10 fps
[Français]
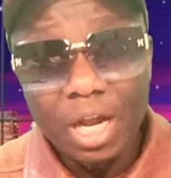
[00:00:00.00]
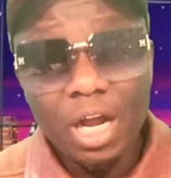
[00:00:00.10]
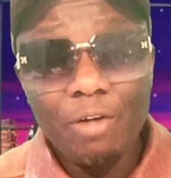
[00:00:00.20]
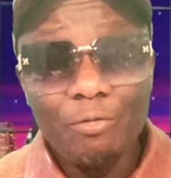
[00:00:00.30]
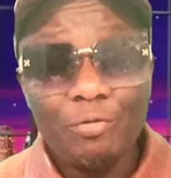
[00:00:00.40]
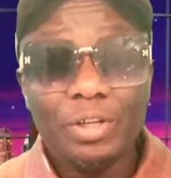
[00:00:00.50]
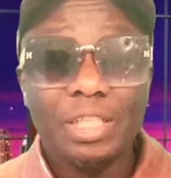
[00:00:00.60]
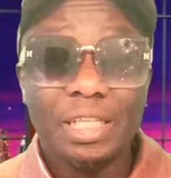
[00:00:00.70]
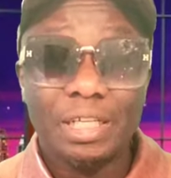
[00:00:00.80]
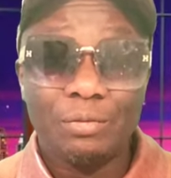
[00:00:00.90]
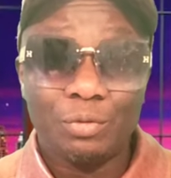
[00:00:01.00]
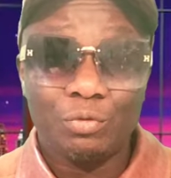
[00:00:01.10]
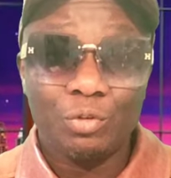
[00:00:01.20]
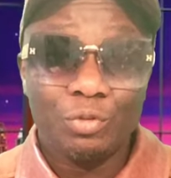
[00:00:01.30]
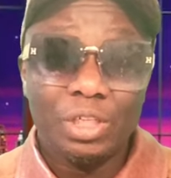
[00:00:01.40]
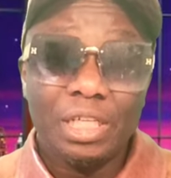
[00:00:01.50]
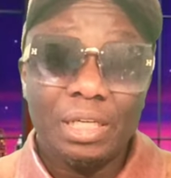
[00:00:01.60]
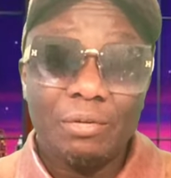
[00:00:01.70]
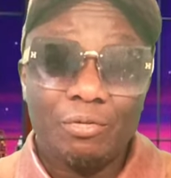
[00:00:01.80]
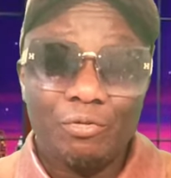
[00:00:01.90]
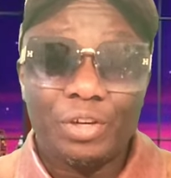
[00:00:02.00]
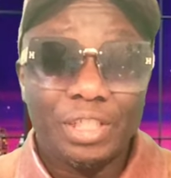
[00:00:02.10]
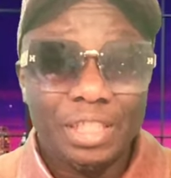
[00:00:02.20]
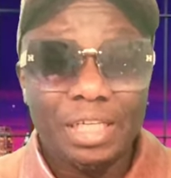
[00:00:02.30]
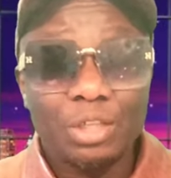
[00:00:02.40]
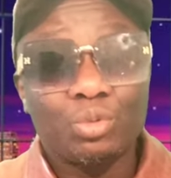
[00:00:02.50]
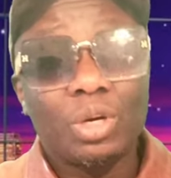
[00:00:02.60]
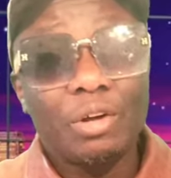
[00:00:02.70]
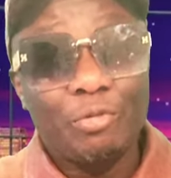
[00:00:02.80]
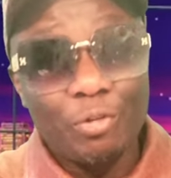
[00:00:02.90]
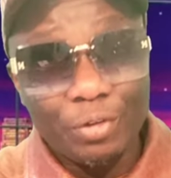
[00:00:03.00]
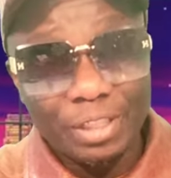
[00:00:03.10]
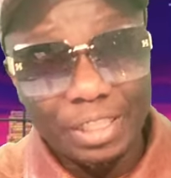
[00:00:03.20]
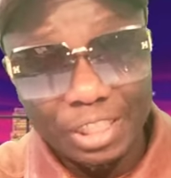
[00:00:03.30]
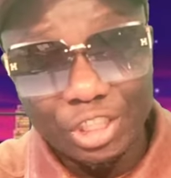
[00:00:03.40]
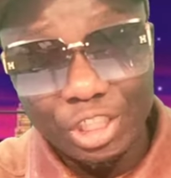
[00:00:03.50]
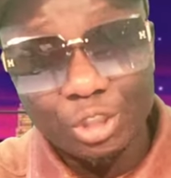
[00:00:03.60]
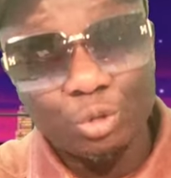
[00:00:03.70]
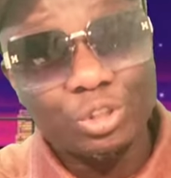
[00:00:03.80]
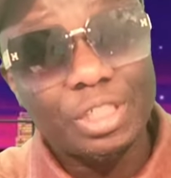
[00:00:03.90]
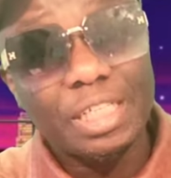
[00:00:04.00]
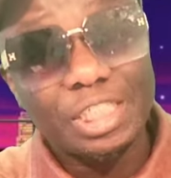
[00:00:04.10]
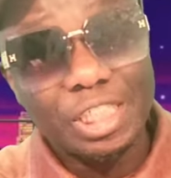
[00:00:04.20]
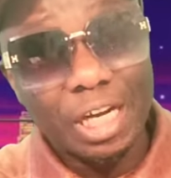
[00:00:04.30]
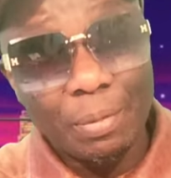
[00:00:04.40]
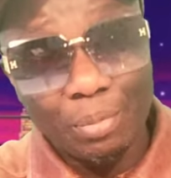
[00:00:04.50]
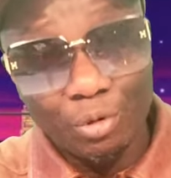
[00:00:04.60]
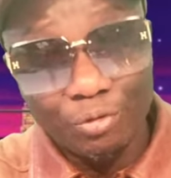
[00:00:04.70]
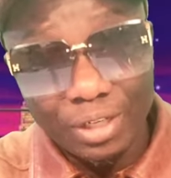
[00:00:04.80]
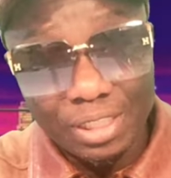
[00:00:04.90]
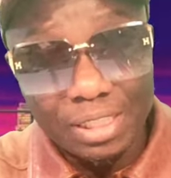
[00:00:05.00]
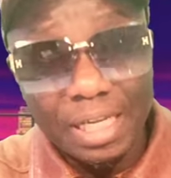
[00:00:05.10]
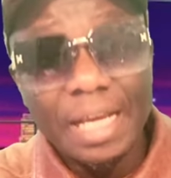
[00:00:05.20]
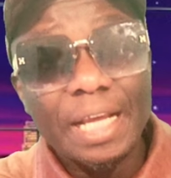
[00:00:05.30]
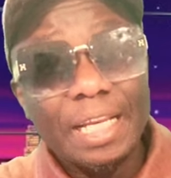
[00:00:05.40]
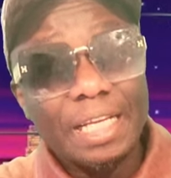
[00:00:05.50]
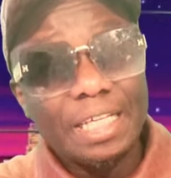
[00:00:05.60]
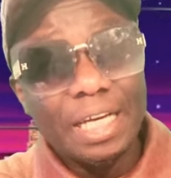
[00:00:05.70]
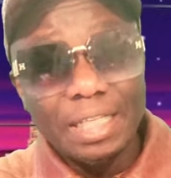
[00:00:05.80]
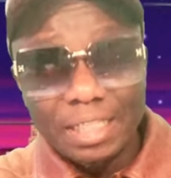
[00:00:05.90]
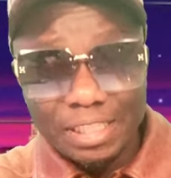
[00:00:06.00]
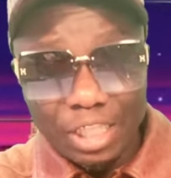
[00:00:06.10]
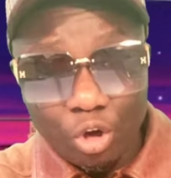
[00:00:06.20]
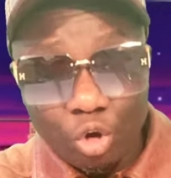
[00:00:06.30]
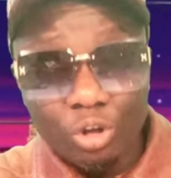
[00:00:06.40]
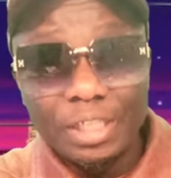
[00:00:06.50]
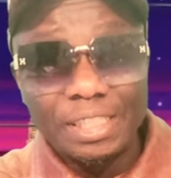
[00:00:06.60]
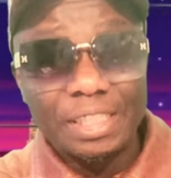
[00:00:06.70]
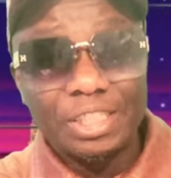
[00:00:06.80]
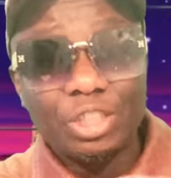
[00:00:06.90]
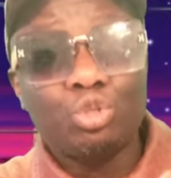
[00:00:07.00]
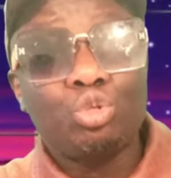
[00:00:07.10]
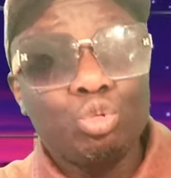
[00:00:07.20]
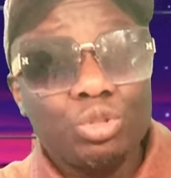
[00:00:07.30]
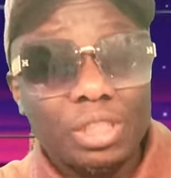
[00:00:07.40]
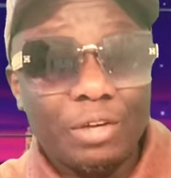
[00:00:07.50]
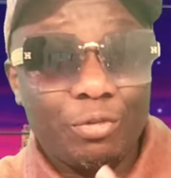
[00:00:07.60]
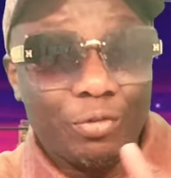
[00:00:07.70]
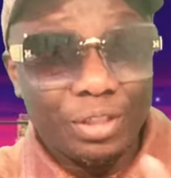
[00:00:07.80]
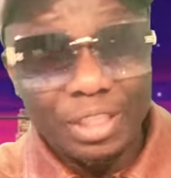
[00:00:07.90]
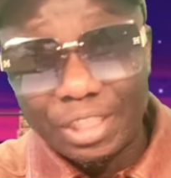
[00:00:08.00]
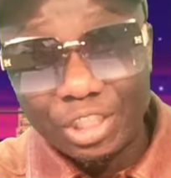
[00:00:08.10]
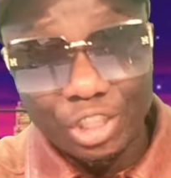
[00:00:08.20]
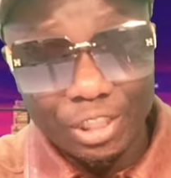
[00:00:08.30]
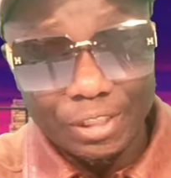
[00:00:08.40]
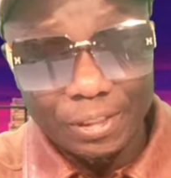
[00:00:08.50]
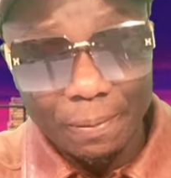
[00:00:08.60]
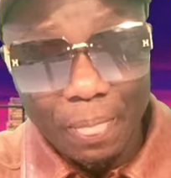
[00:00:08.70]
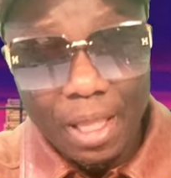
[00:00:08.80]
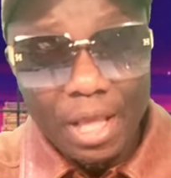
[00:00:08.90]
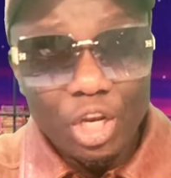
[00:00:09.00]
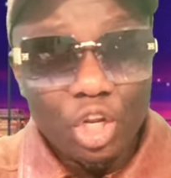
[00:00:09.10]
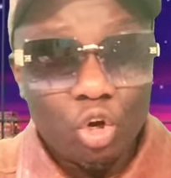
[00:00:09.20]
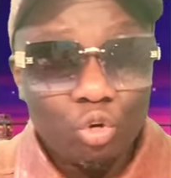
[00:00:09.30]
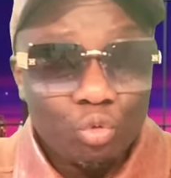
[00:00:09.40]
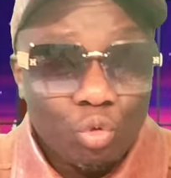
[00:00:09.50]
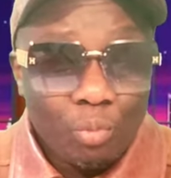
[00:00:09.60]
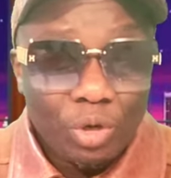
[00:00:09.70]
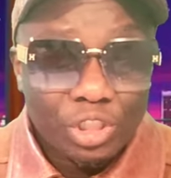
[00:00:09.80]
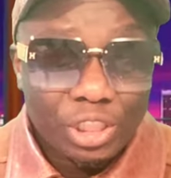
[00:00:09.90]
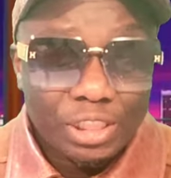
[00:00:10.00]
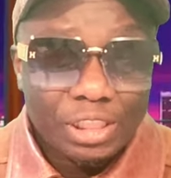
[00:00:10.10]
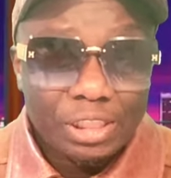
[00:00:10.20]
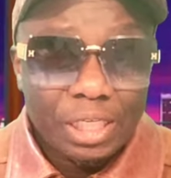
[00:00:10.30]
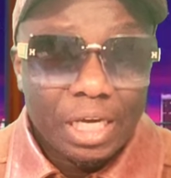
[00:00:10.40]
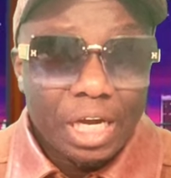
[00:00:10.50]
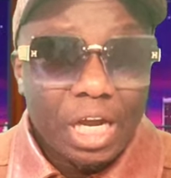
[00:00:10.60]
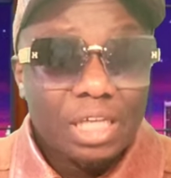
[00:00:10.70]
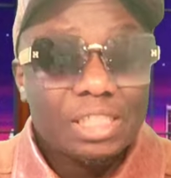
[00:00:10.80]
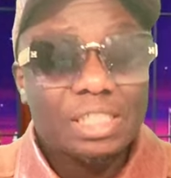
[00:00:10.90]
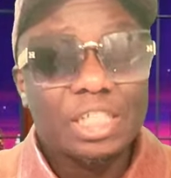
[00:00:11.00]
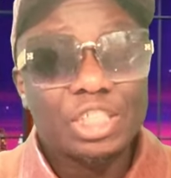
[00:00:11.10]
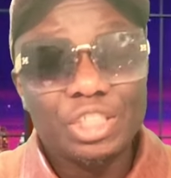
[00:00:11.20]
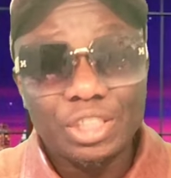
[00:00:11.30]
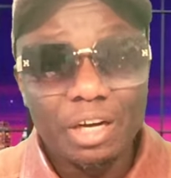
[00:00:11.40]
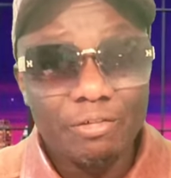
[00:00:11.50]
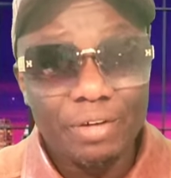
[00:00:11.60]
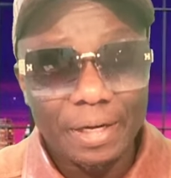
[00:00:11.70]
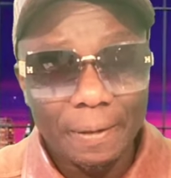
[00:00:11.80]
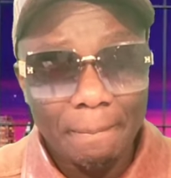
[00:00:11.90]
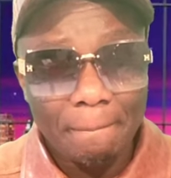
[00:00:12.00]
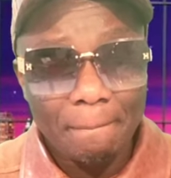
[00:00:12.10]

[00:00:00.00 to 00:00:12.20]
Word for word: Quand vous voulez venir, en tout cas, il faut faire des recherches concernant chaque province. Il y a des écoles, les études, tout ça, il faut faire des recherches. comme moi, je l'ai dit, quand il s'agit du travail,